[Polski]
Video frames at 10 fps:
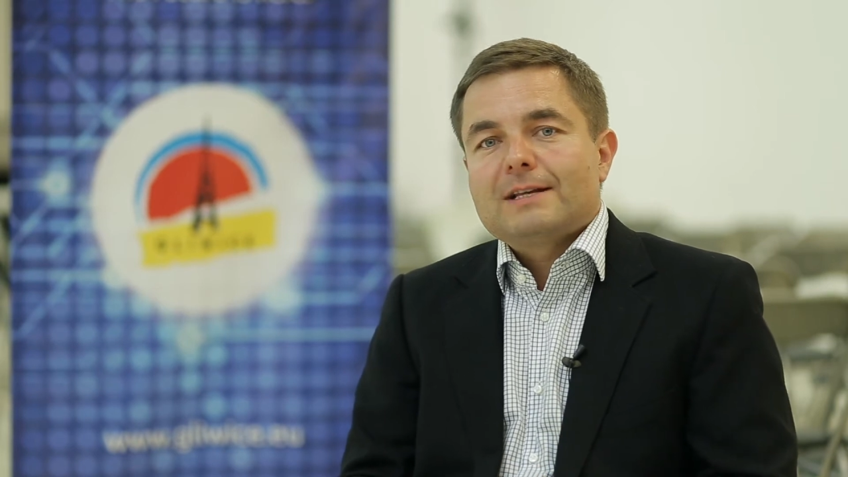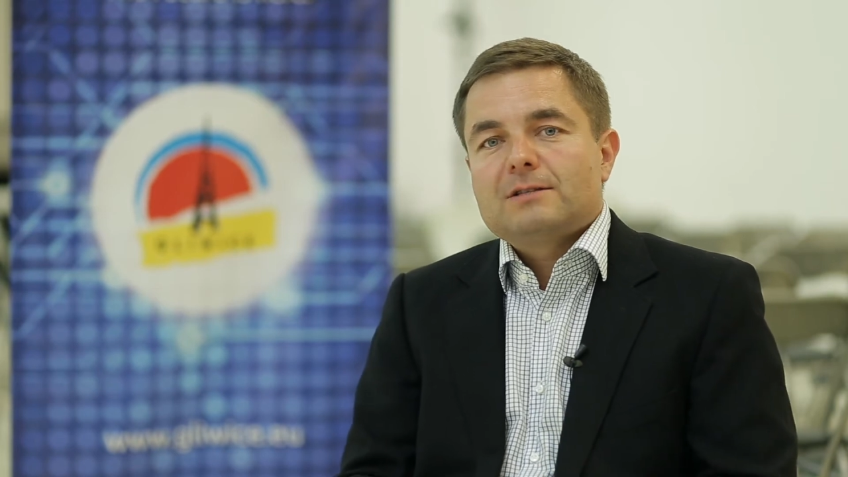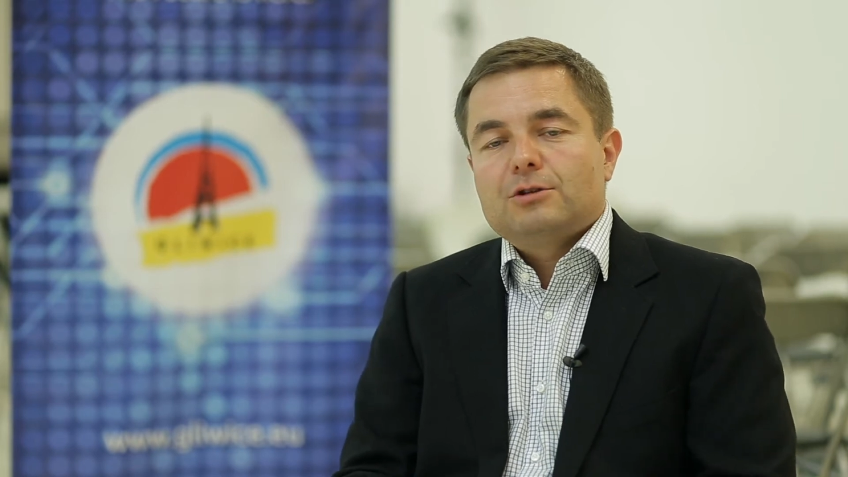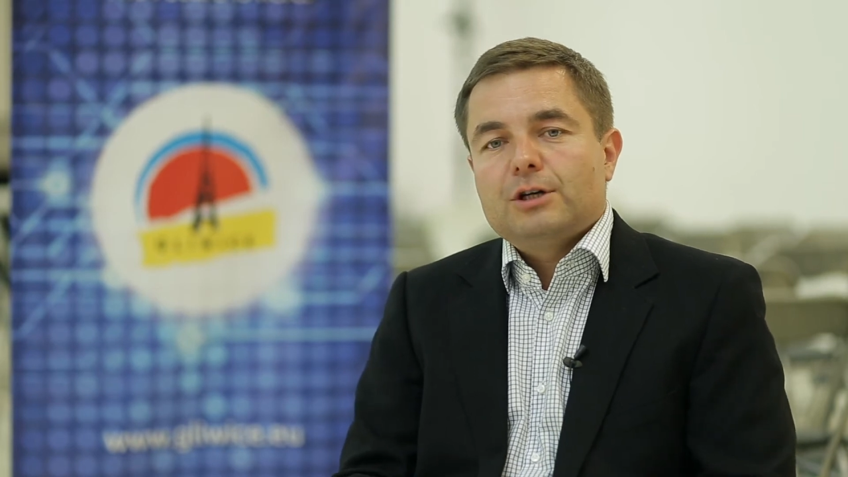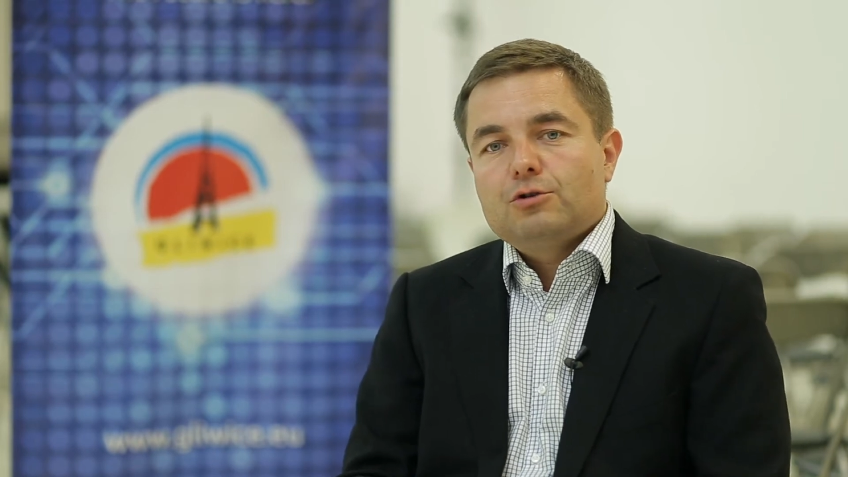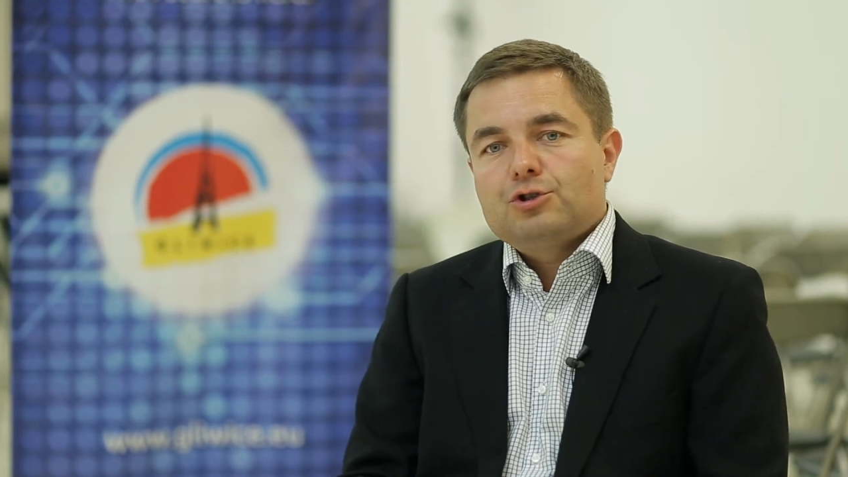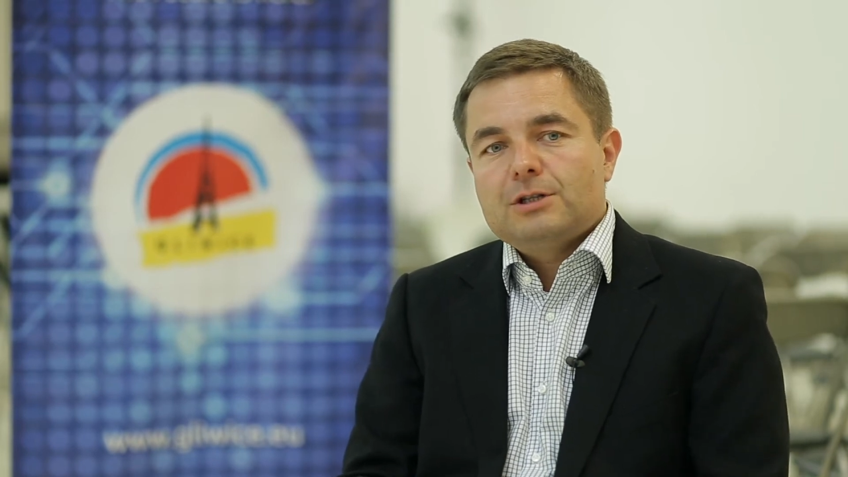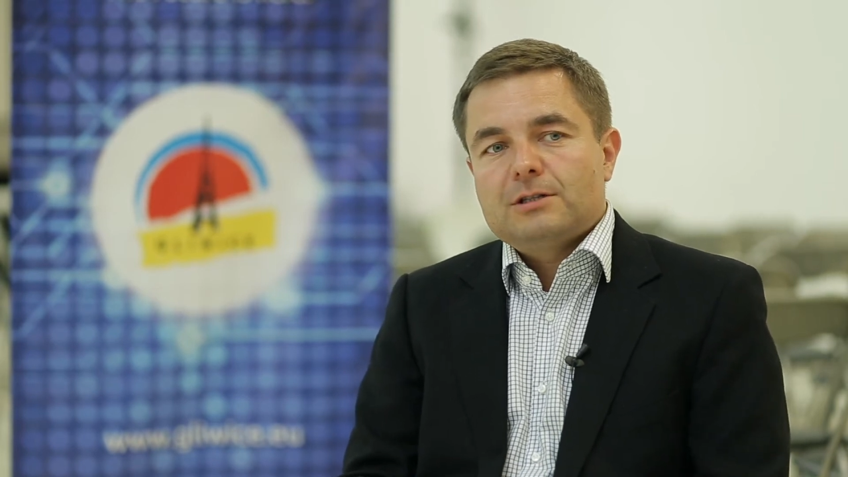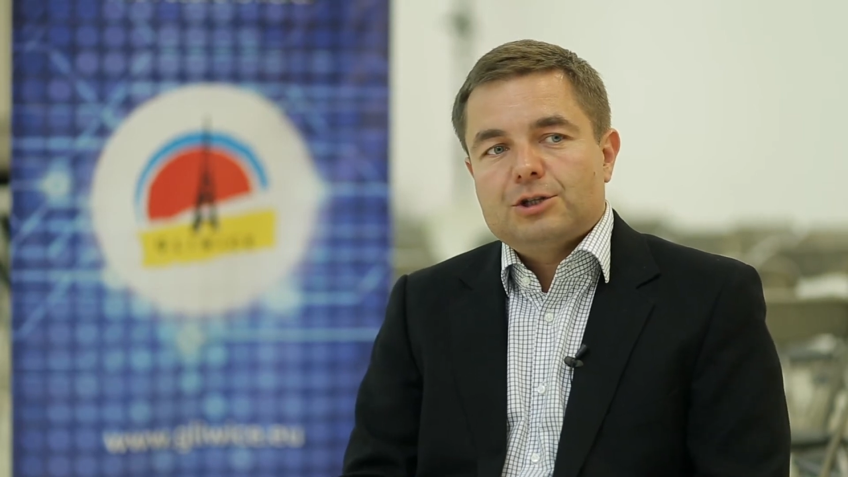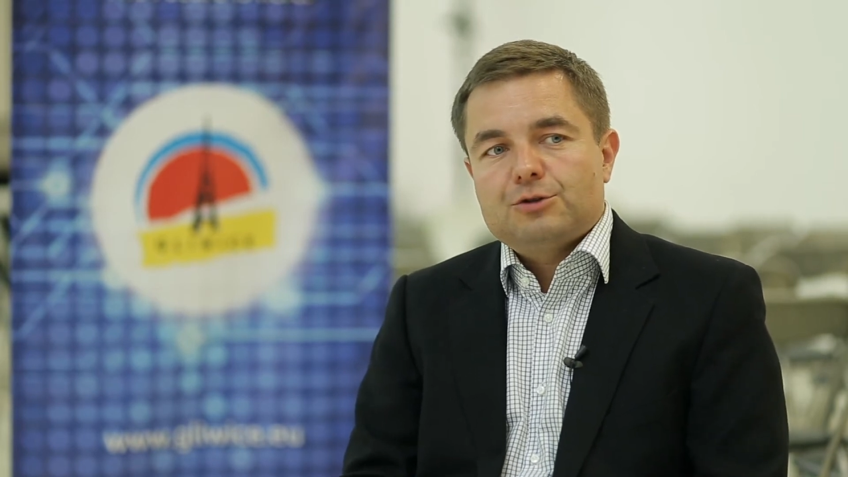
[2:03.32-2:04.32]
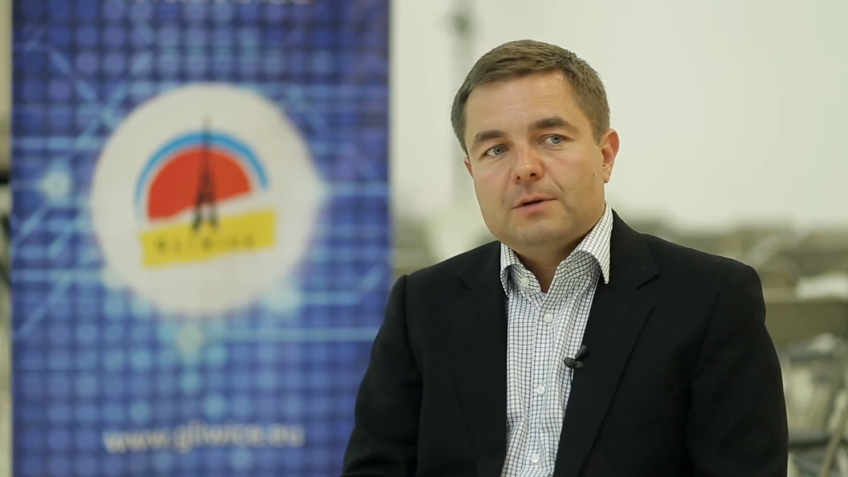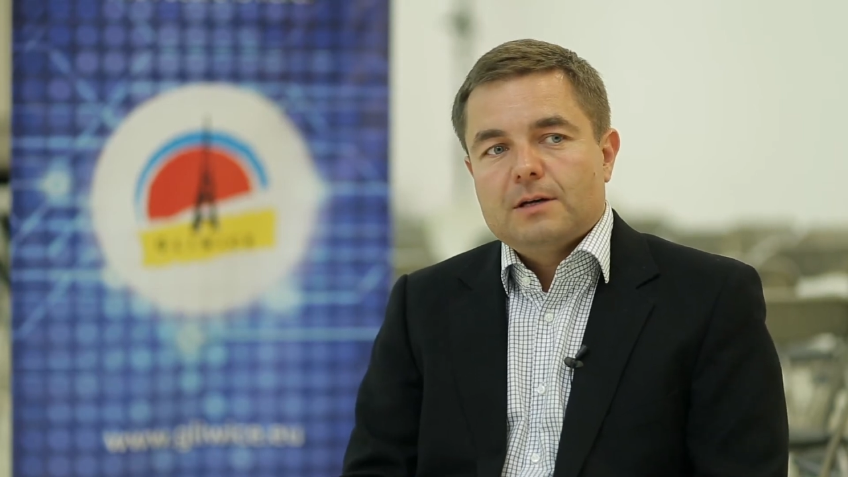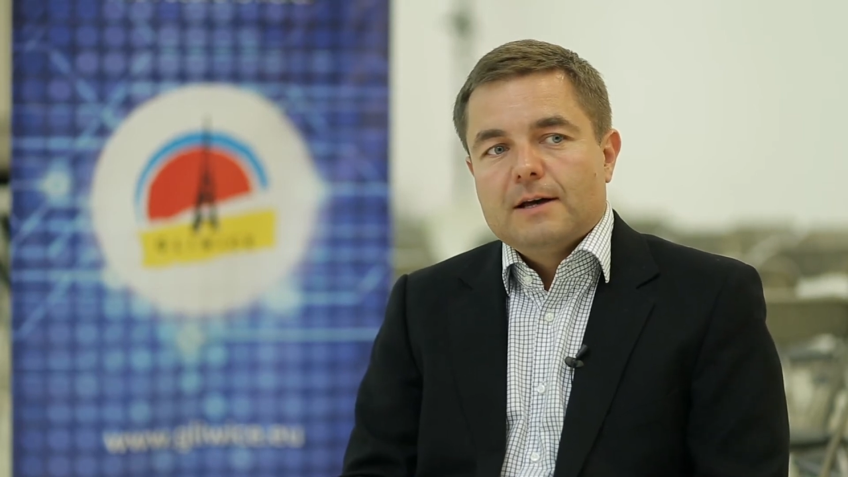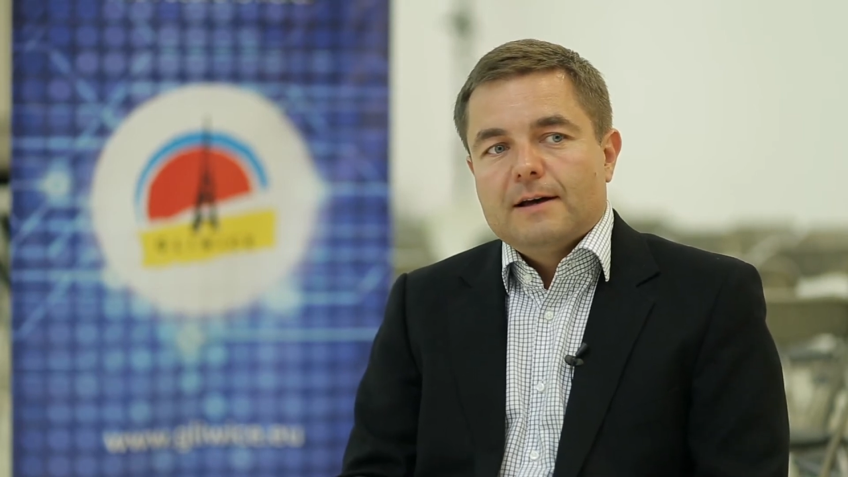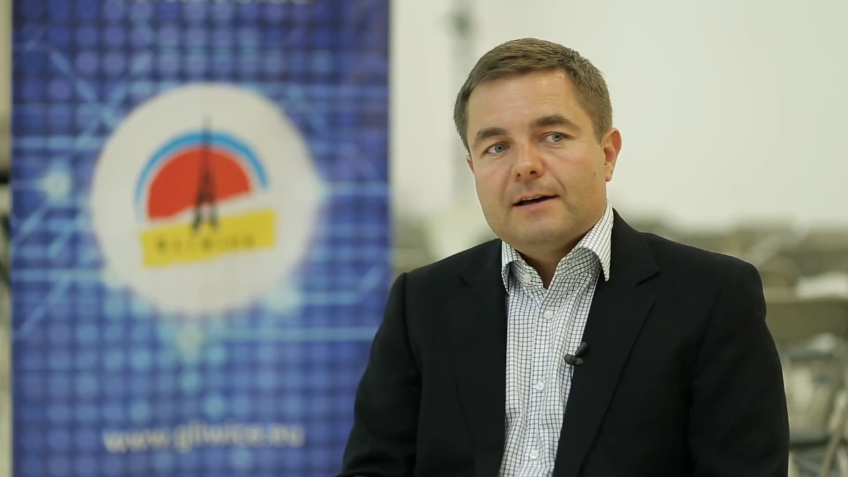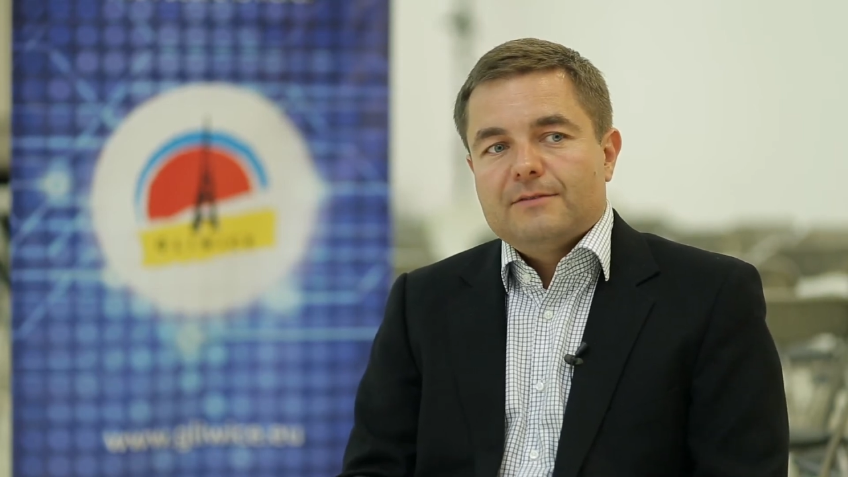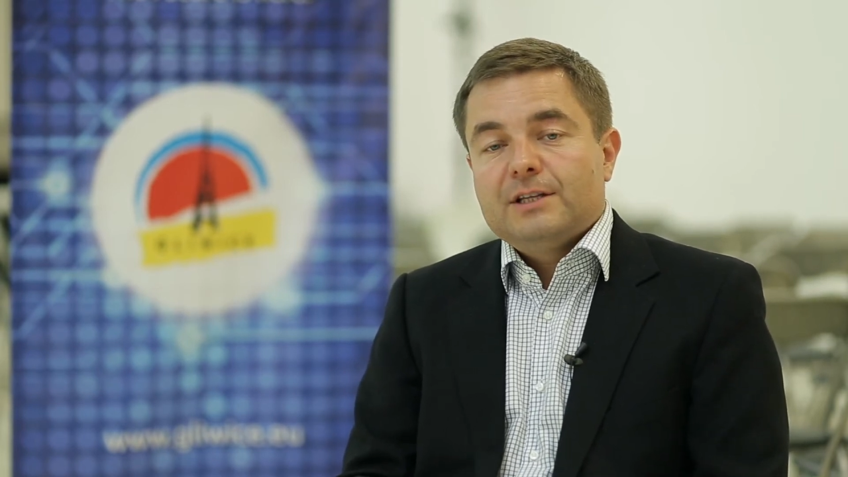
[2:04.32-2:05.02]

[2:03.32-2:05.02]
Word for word: nas do tego, czy jesteśmy e,